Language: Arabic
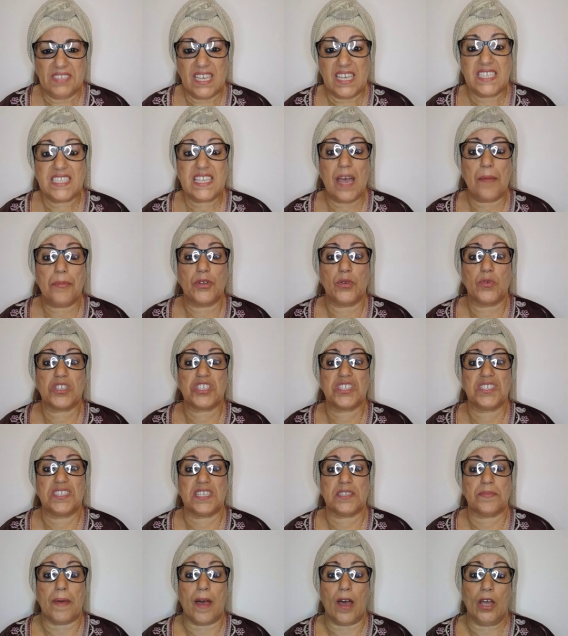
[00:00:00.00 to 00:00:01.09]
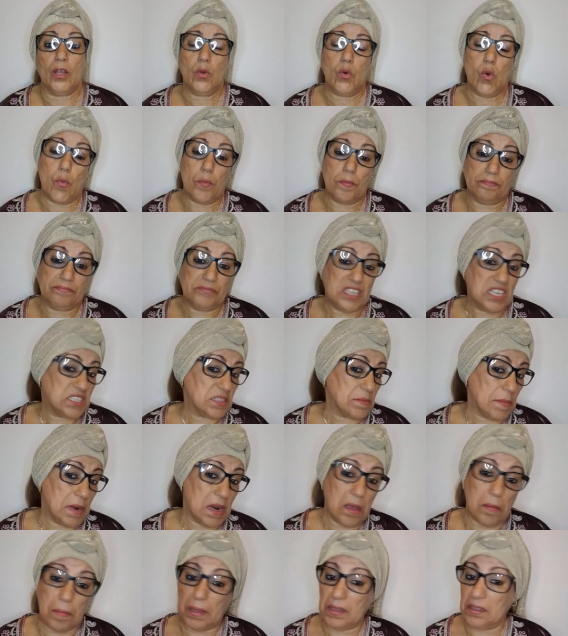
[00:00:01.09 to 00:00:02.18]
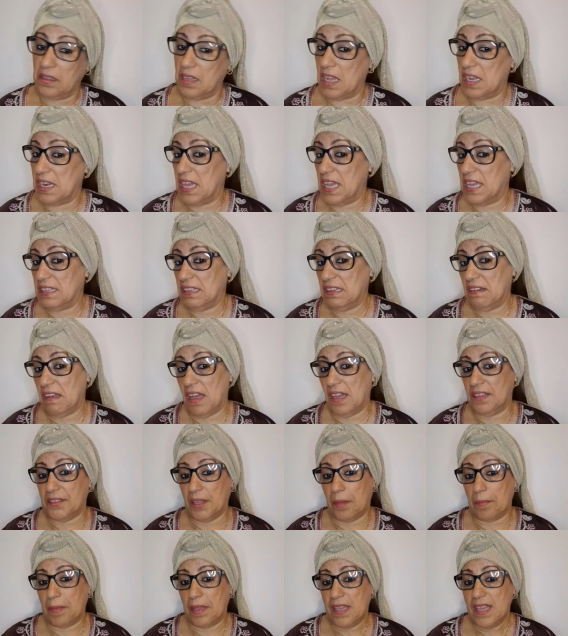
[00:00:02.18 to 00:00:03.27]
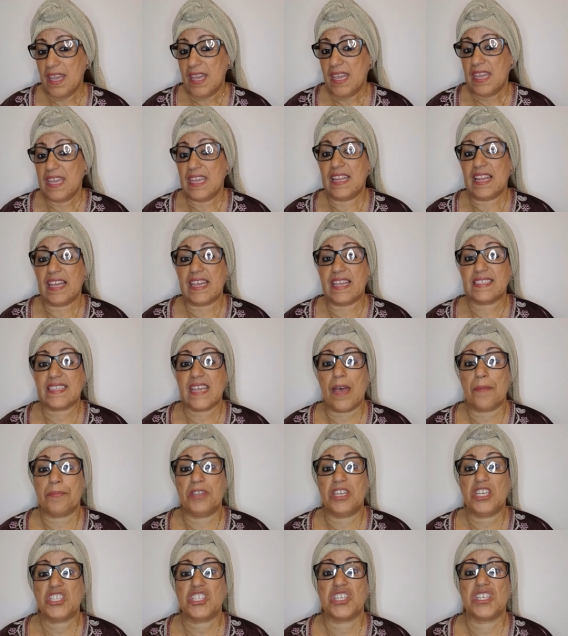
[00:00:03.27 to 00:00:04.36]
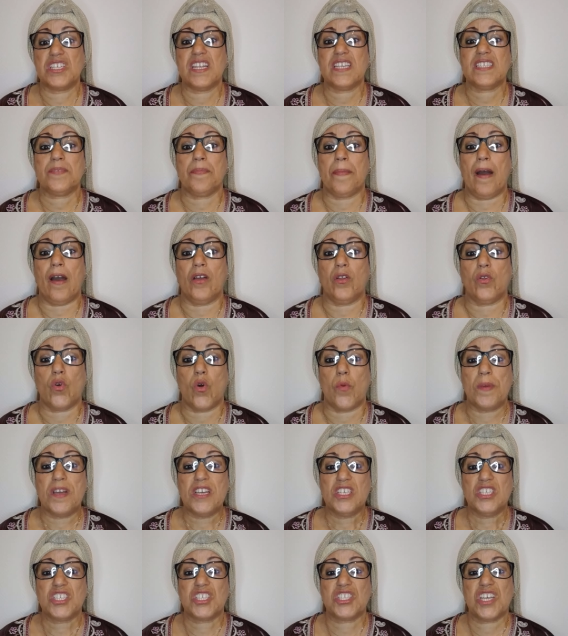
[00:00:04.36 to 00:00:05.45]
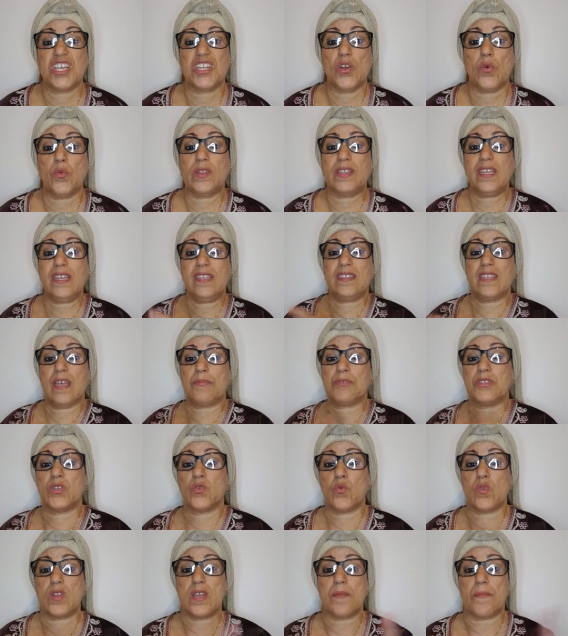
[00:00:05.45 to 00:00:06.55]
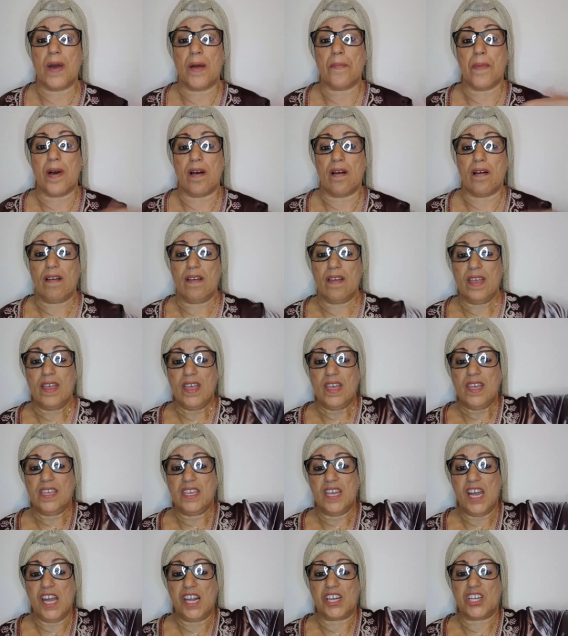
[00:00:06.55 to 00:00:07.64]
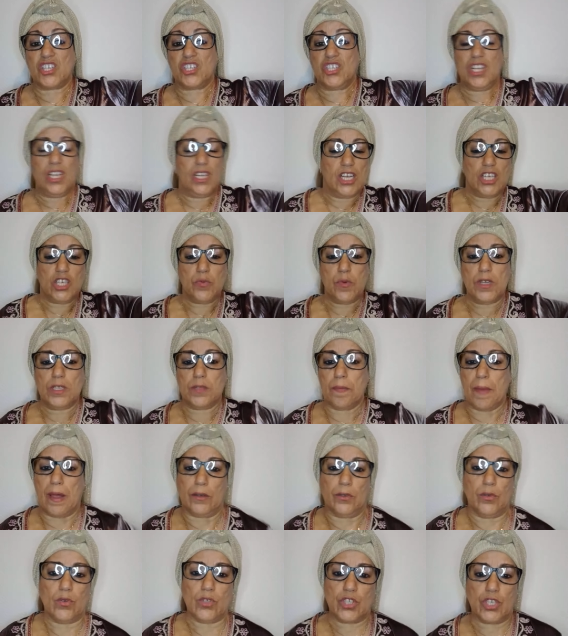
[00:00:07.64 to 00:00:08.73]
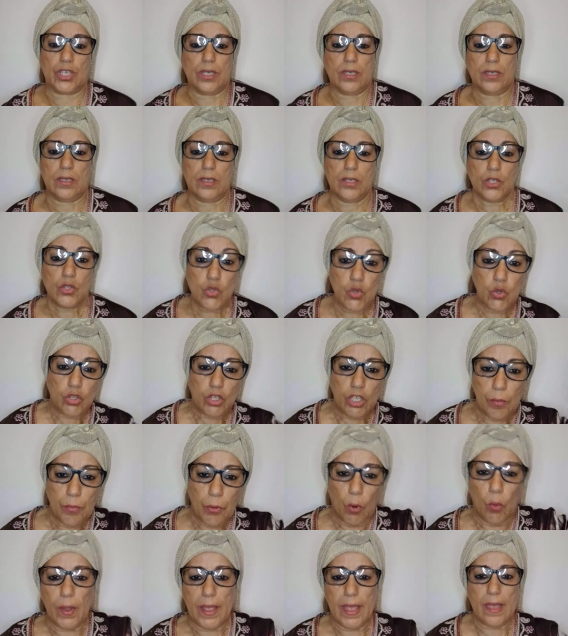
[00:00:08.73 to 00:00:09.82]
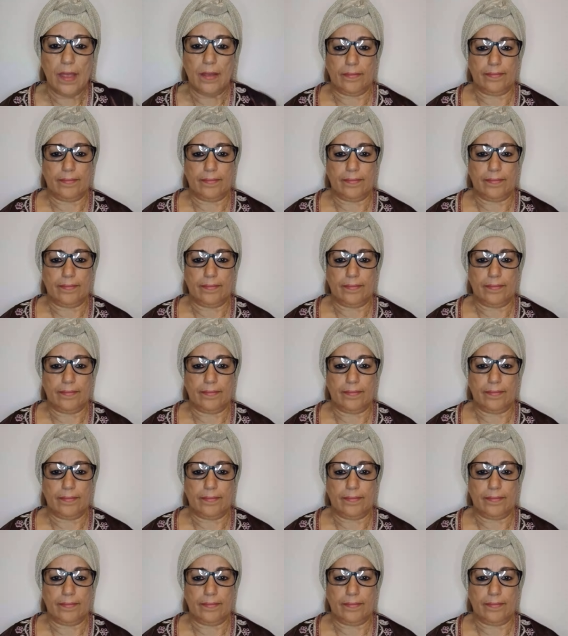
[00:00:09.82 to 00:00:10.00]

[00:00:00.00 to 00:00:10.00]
كيصحابني واش شي ناس بعقلكم قسم لك بالله العلي العظيم الا كيسحابني شي ناس بعقلكم شتي انا ولدي دابز يقول لي ماما يحرشني علاش واحد ما نوتش تدي بغوي